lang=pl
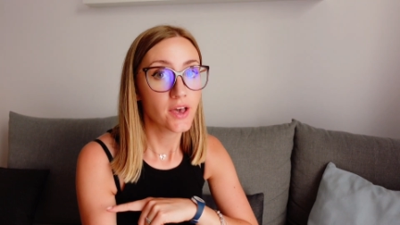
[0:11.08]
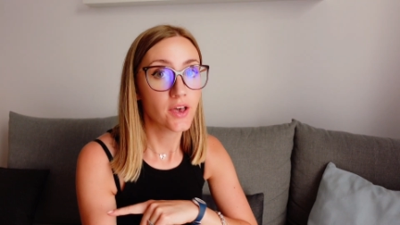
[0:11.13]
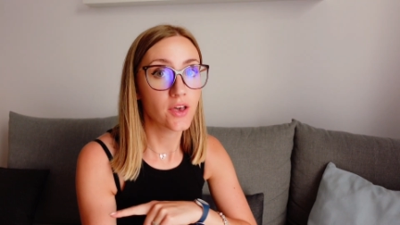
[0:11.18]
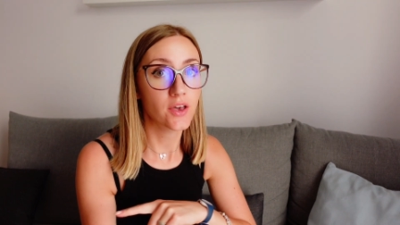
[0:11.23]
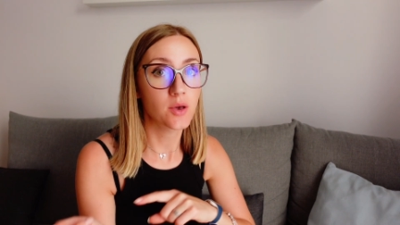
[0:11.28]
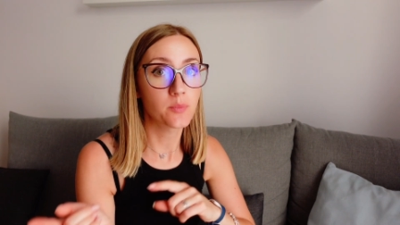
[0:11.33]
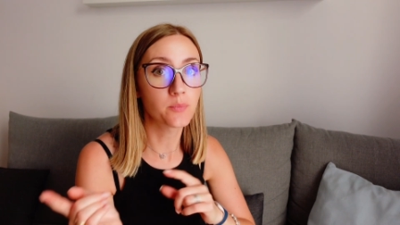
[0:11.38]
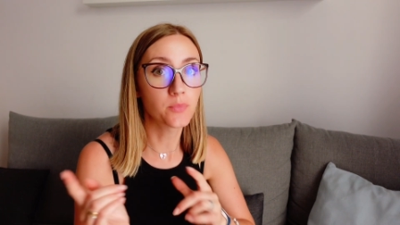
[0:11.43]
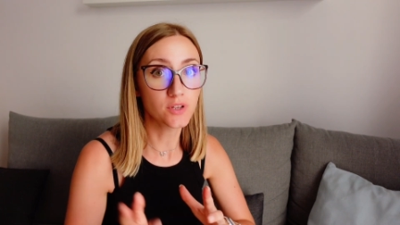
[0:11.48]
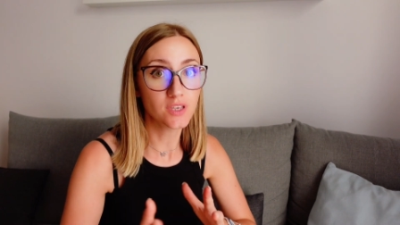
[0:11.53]

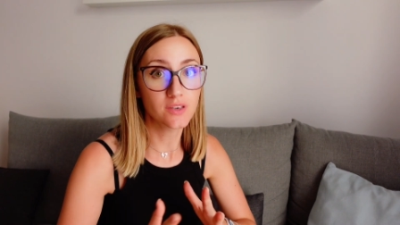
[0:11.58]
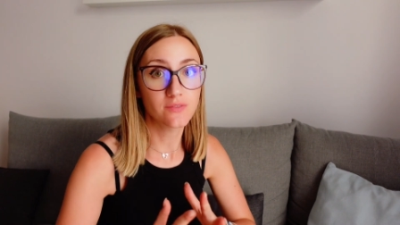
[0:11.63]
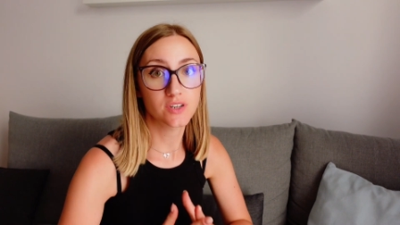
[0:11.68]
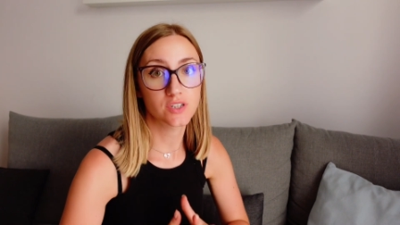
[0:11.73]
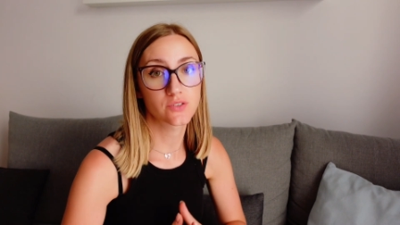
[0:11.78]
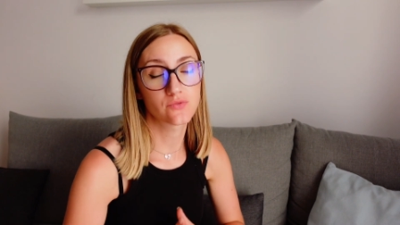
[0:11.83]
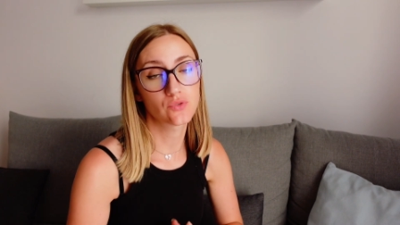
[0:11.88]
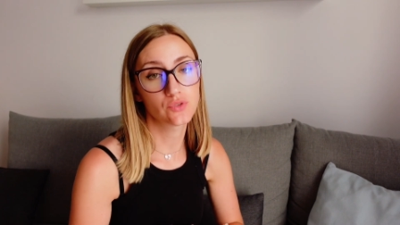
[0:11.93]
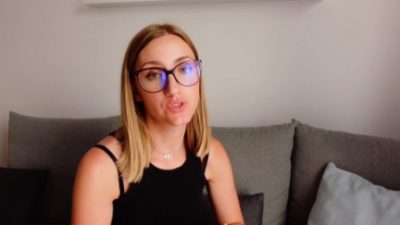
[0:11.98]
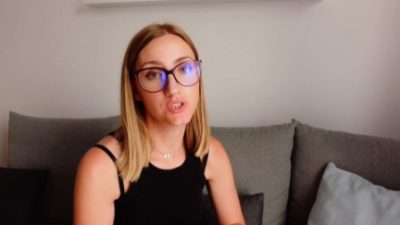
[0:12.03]
e,
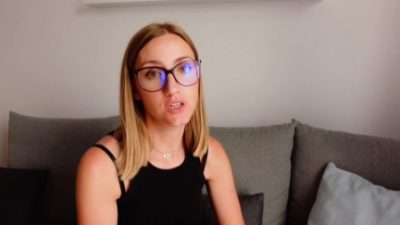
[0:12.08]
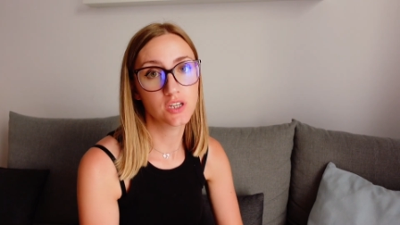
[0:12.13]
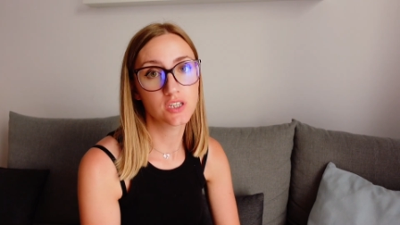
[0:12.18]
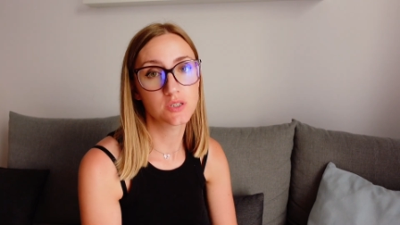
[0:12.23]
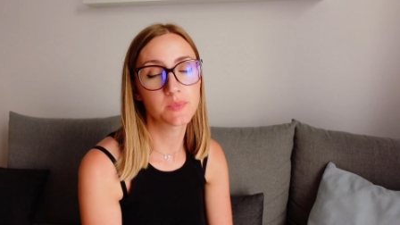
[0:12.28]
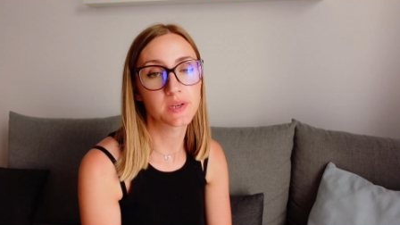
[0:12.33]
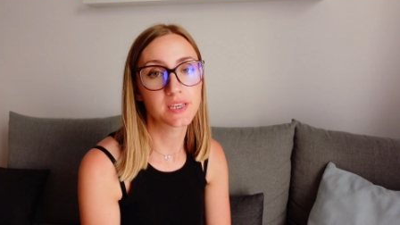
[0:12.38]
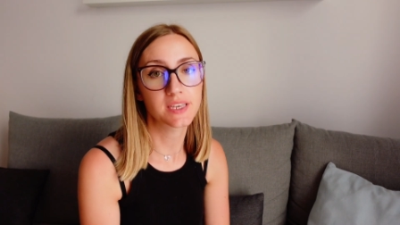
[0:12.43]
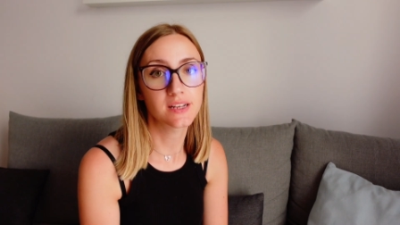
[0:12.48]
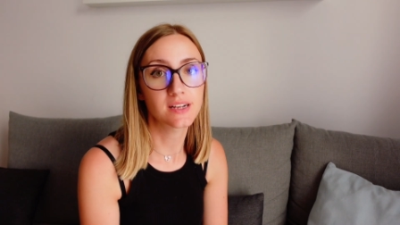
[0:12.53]
ponieważ
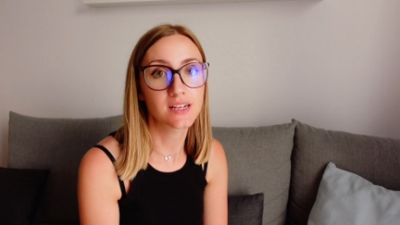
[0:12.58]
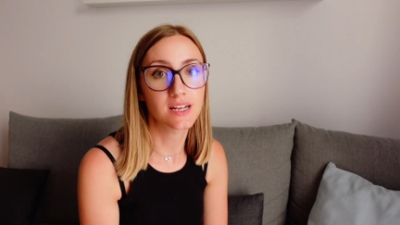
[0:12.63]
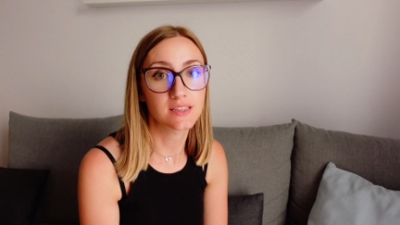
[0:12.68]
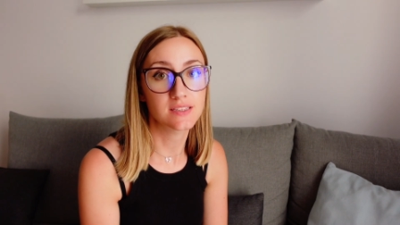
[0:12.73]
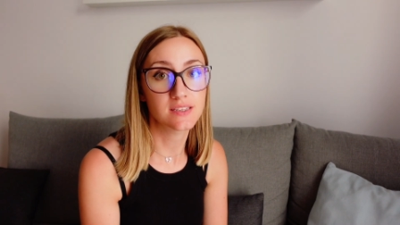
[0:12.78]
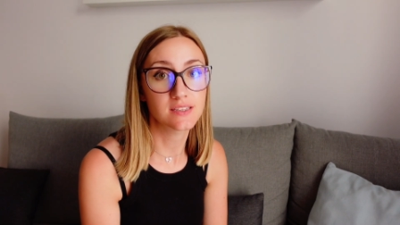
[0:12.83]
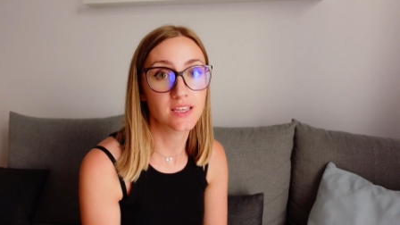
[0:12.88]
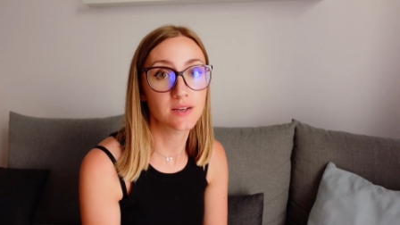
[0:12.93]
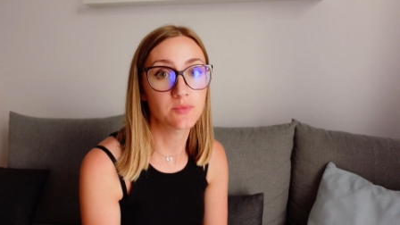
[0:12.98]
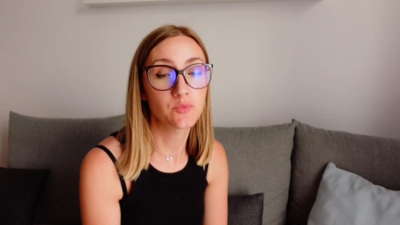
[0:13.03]
wróciliśmy kilka
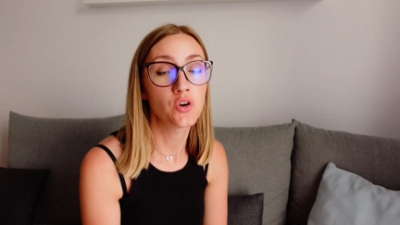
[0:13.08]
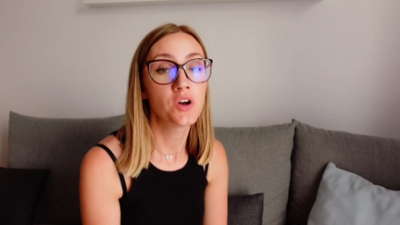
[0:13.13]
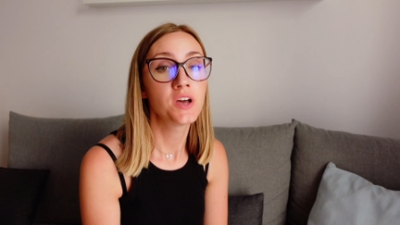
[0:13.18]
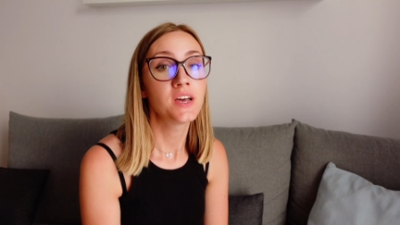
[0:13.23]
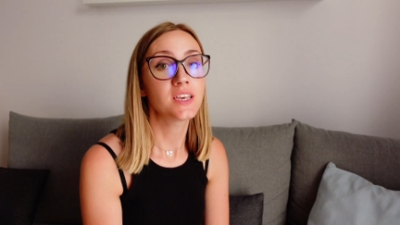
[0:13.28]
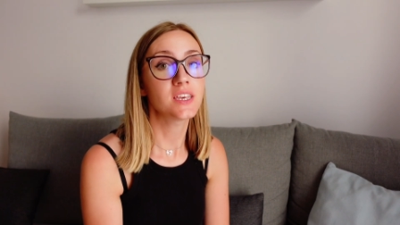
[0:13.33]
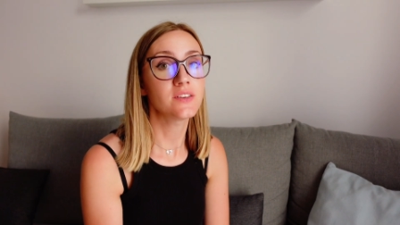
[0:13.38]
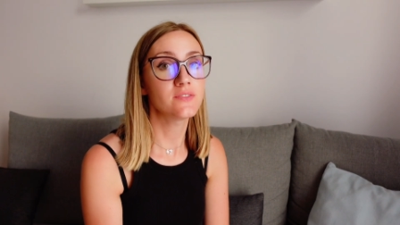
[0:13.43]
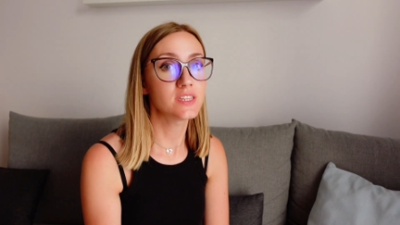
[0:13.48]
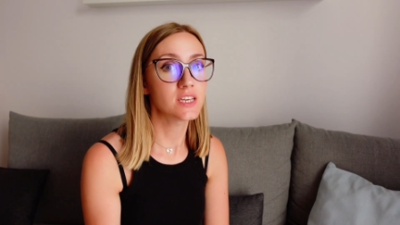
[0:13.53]
dni temu
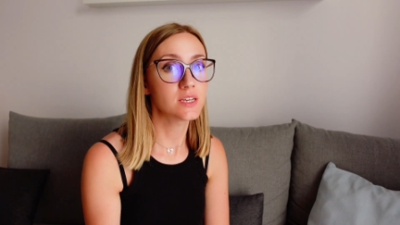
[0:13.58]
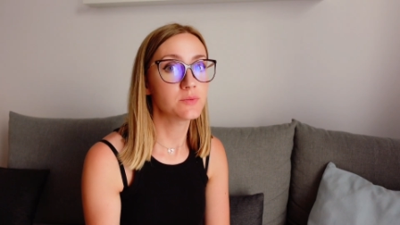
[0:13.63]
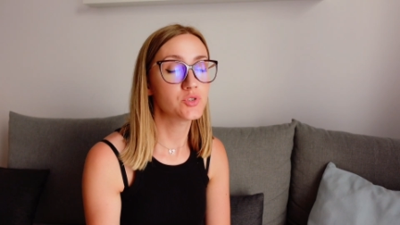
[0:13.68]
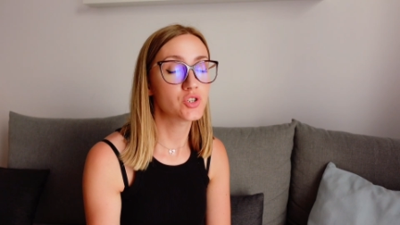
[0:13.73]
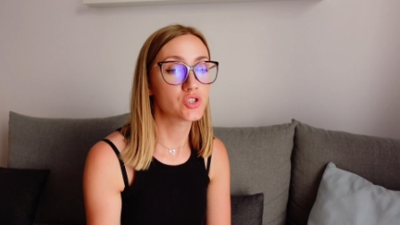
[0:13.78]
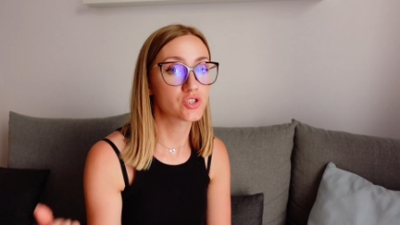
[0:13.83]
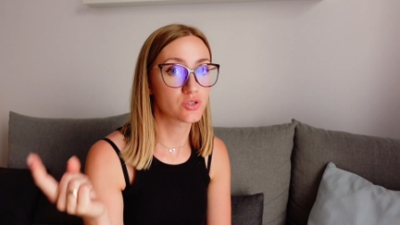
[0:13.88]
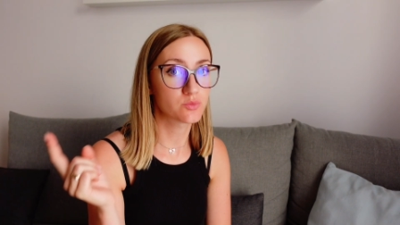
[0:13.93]
i wydaje mi się,